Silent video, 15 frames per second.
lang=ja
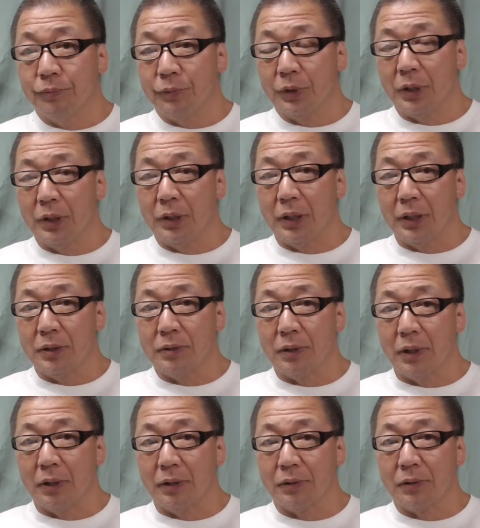定年いつ
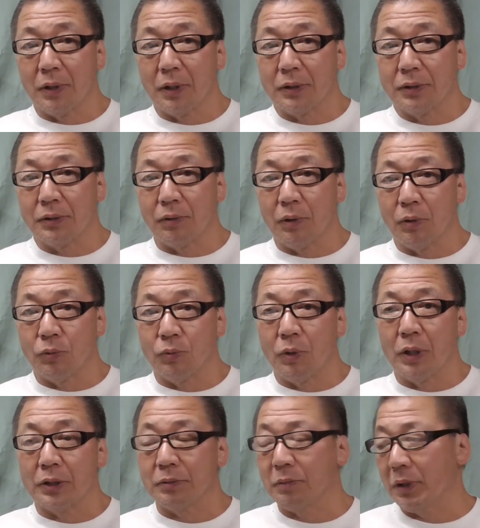なんですか?」っちゃなこと
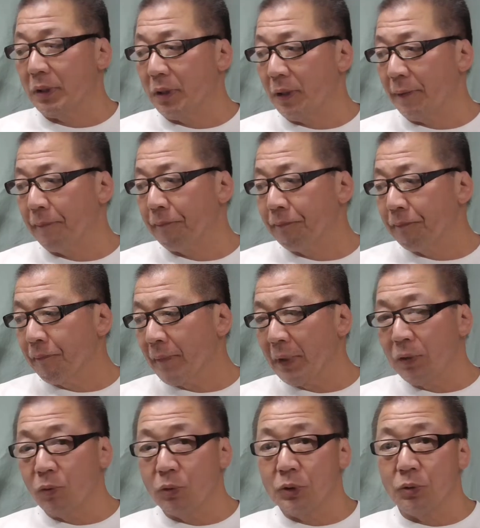始まって
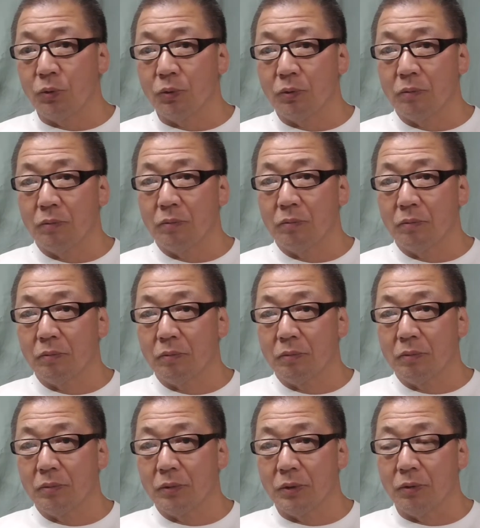年
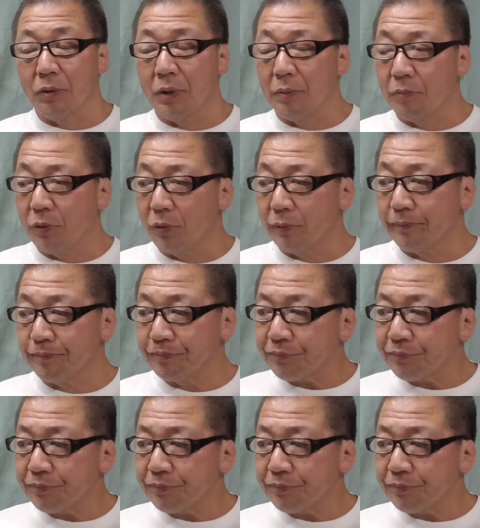取っていうかもう。